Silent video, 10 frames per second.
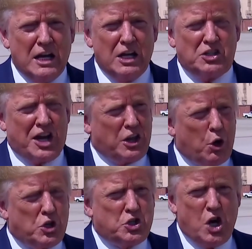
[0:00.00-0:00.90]
mà Hạ
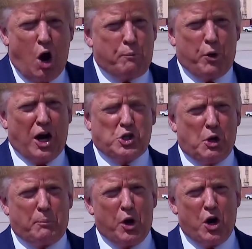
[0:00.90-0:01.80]
viện Dân Chủ vừa
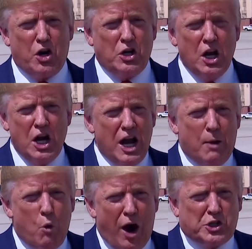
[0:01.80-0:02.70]
thông báo đó là một
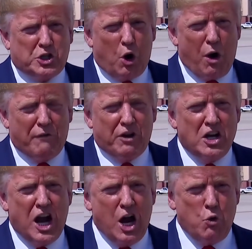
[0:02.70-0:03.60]
cuộc sang
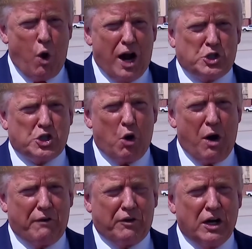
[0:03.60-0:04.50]
phù thủy tập
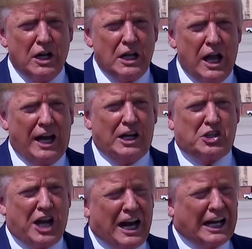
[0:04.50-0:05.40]
2 sau
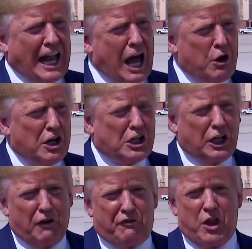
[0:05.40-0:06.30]
khi cuộc sang phù
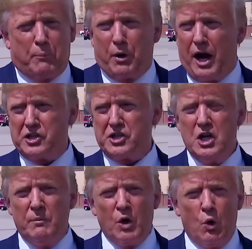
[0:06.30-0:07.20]
thủy tập 1 đã bị
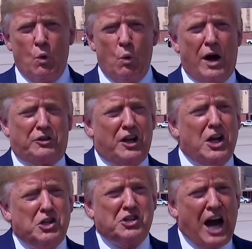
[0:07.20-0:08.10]
thất bại nặng
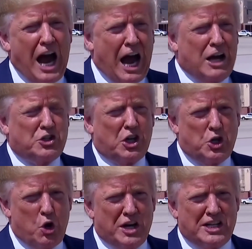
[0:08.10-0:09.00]
nề khi mà
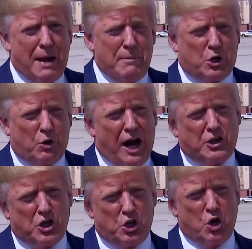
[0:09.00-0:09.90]
biện lý à,
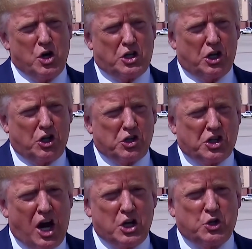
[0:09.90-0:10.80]
đặc biệt ông Robert
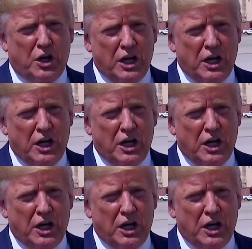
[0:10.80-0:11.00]
Mueller